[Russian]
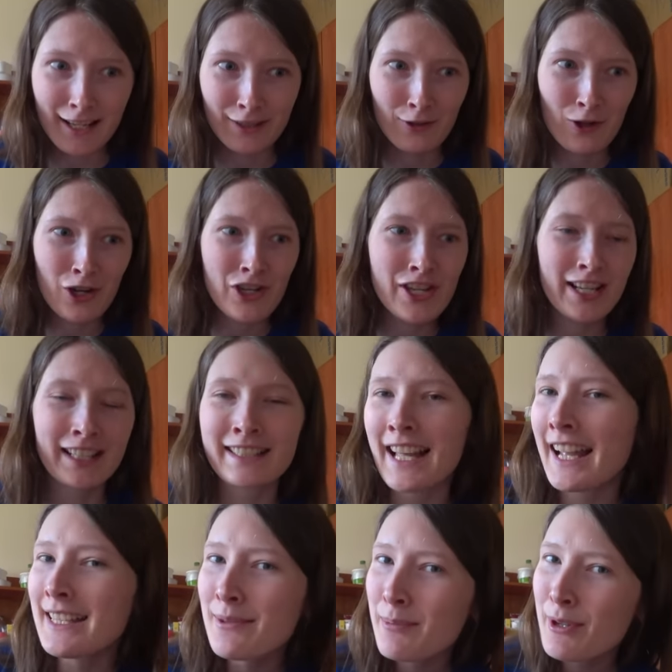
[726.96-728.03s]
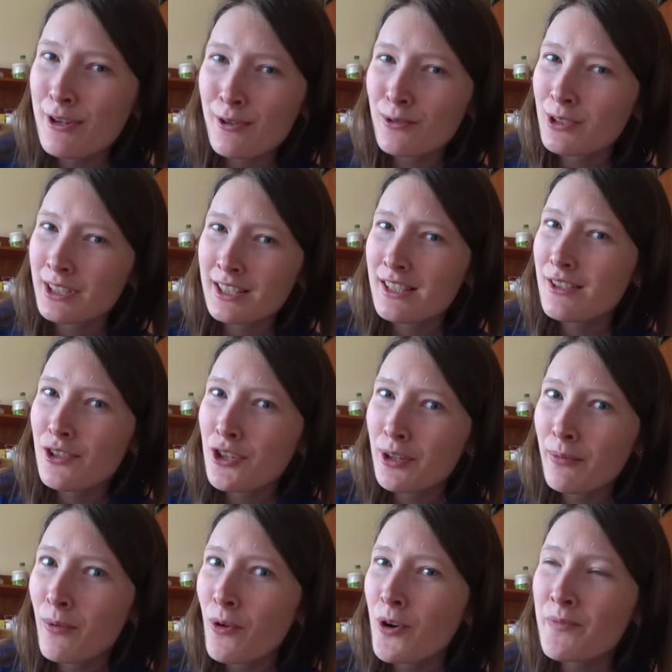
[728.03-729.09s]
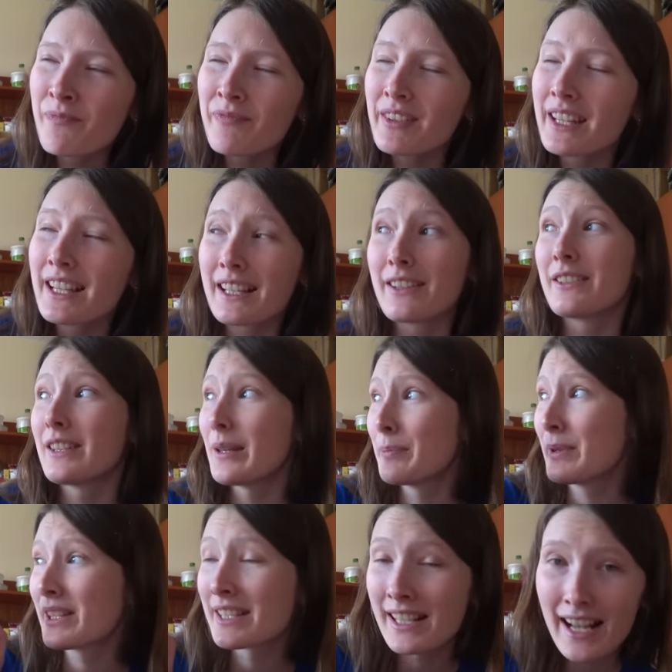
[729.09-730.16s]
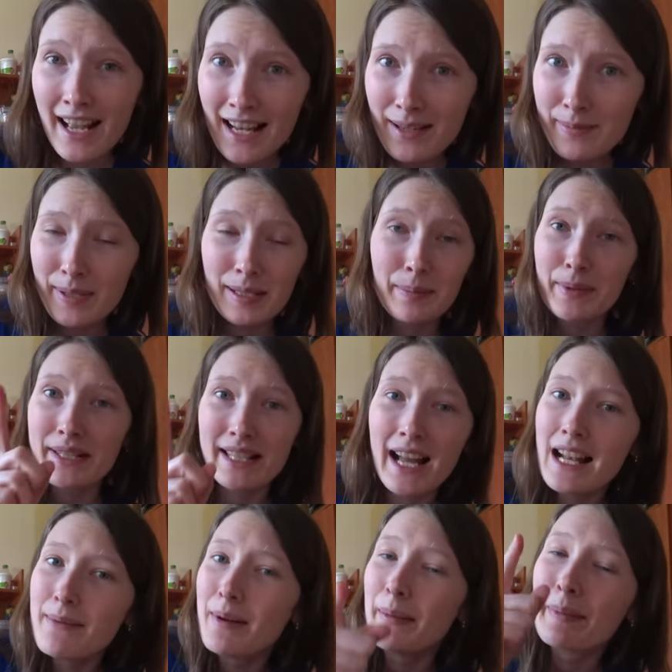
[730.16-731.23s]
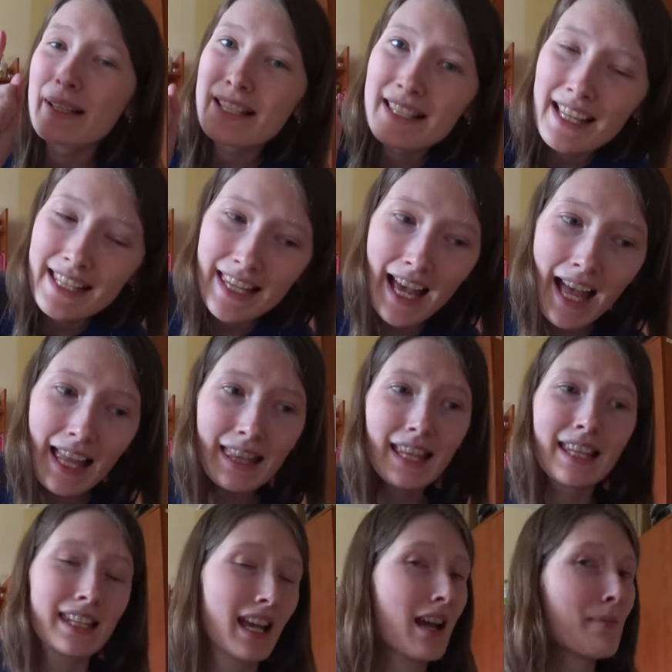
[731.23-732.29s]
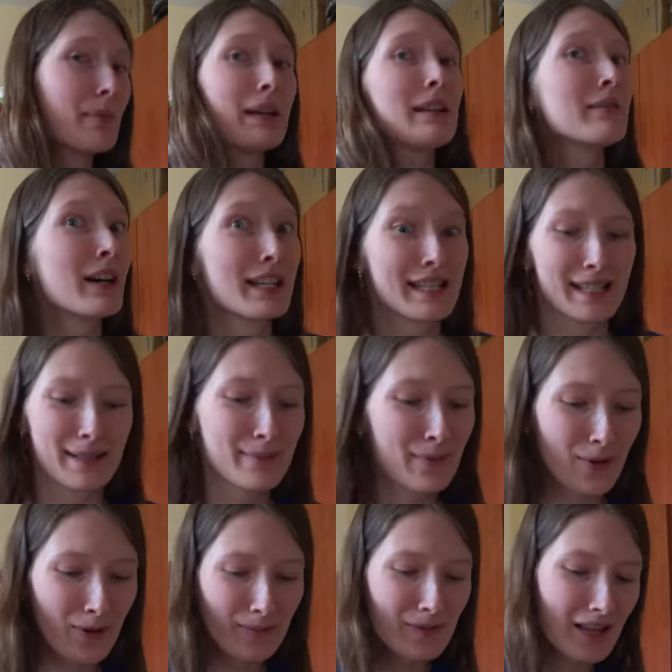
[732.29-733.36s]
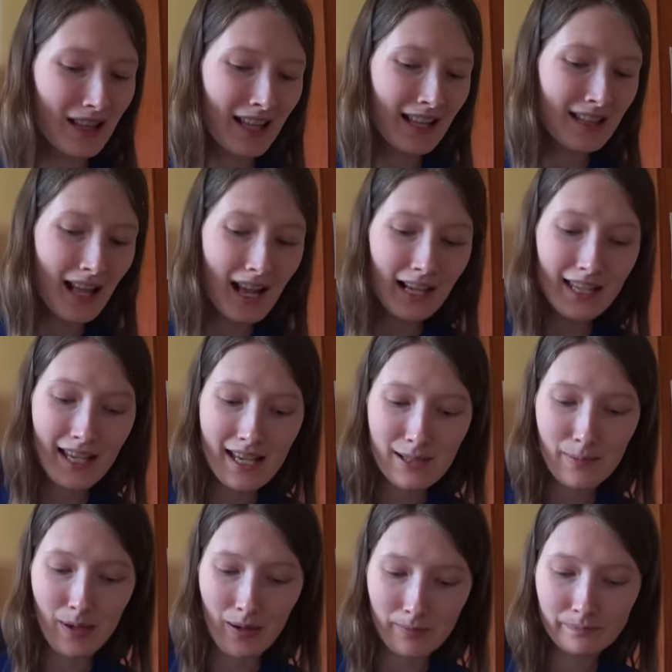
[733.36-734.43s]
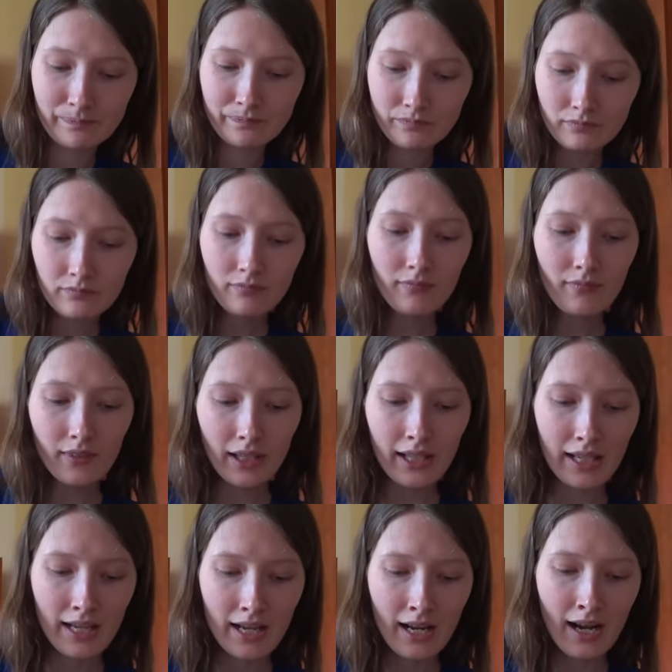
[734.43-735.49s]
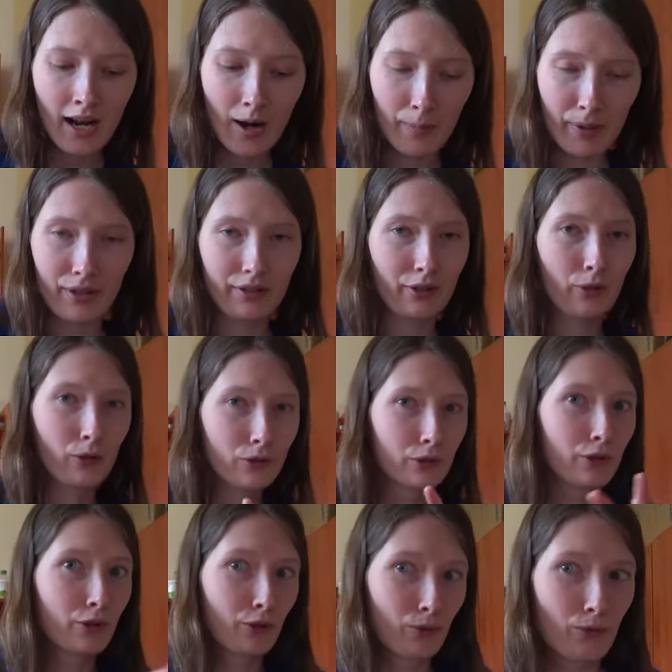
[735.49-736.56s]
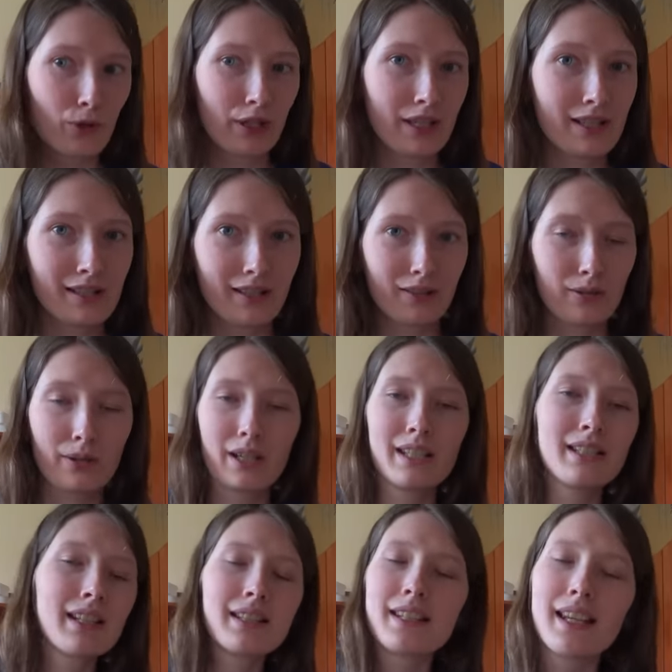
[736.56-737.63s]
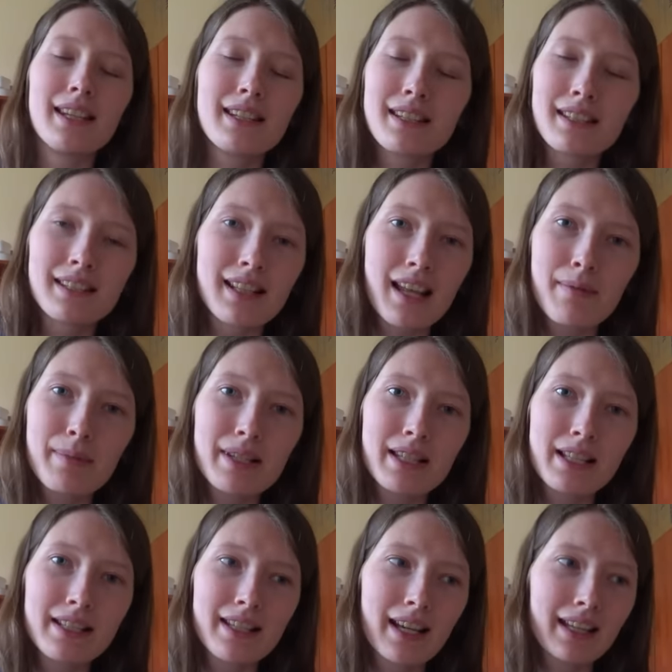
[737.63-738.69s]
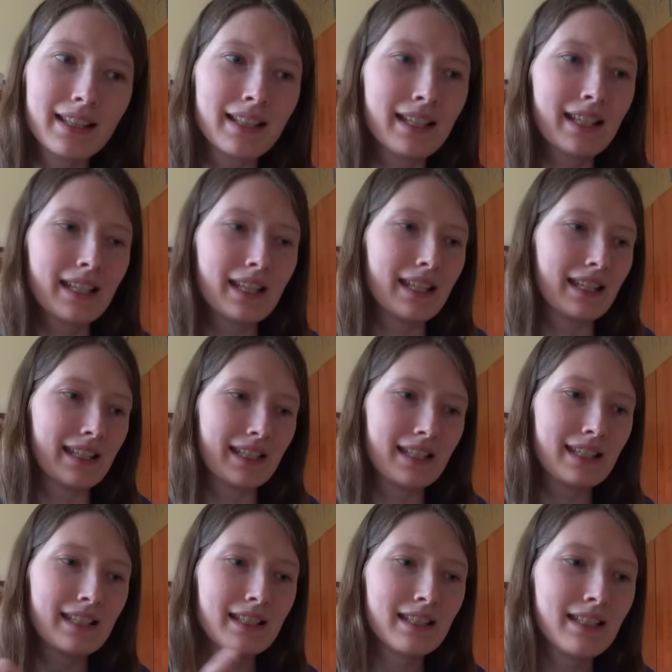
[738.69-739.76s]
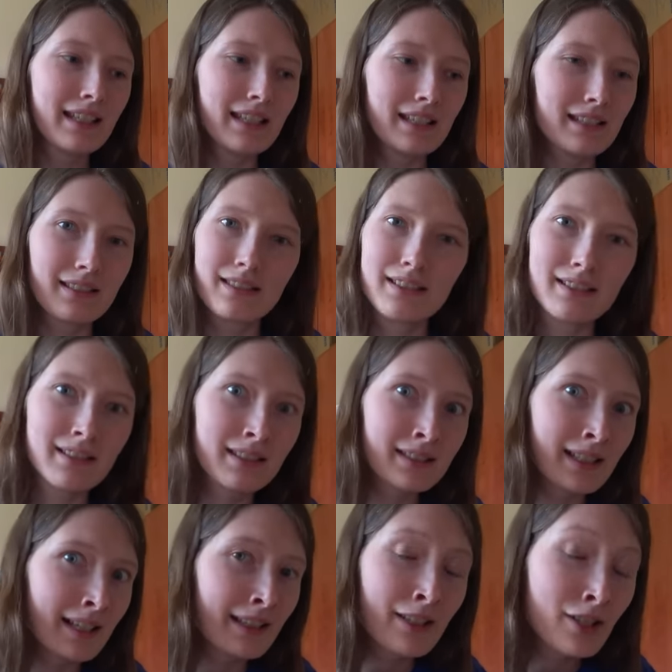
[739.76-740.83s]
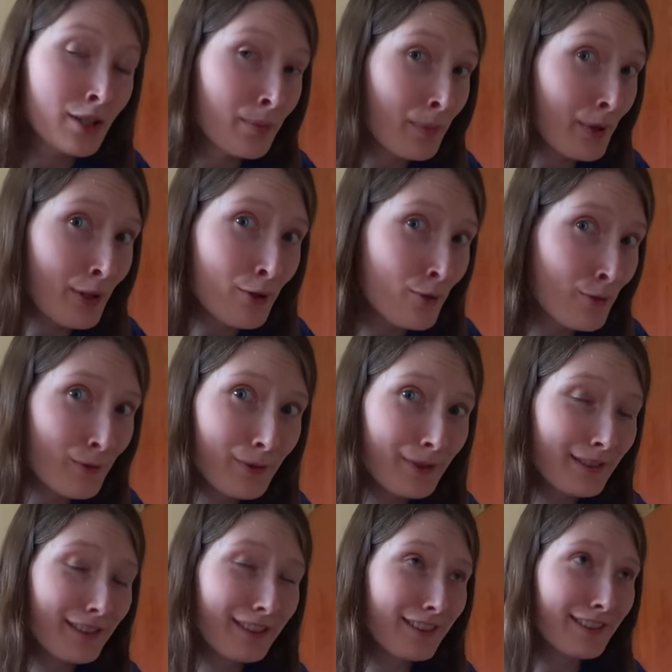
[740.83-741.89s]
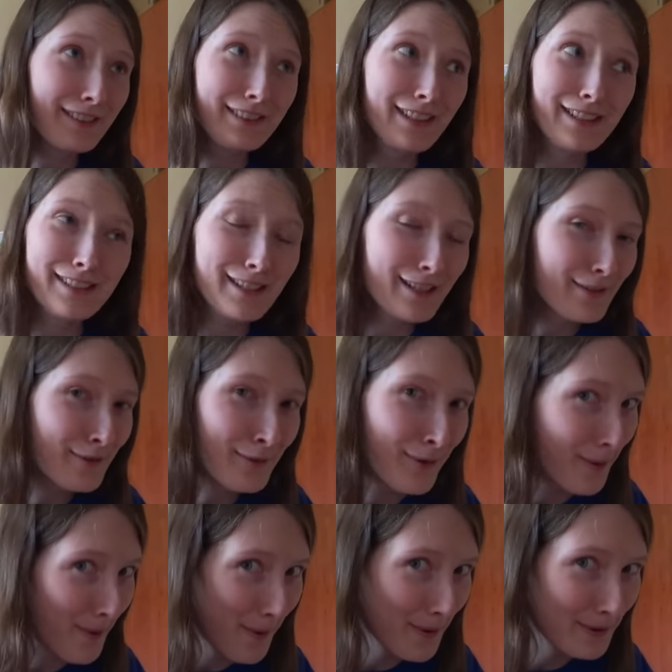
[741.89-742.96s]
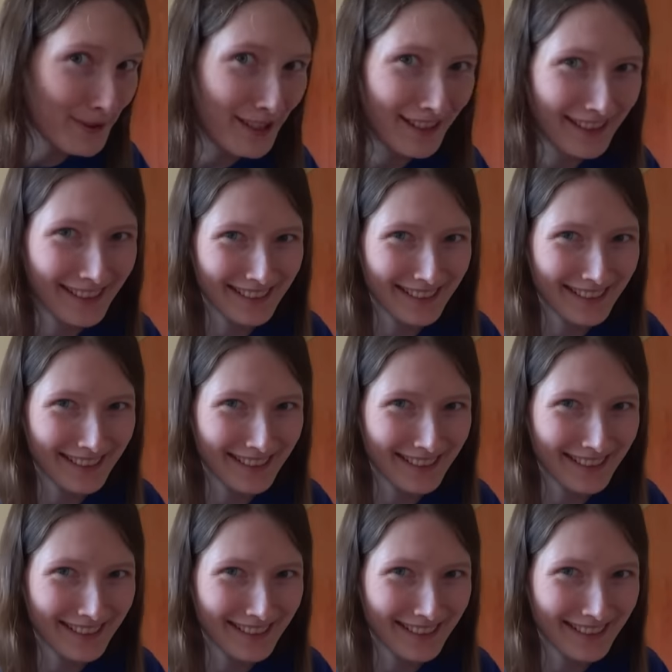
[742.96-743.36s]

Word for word: которые никогда не пишут ничего, написали бы и писали бы постоянно, я бы и вас запомнила. Так есть прям определенный круг лиц, которые и на Дзене за нами следят, и иногда даже пишут э, на телефон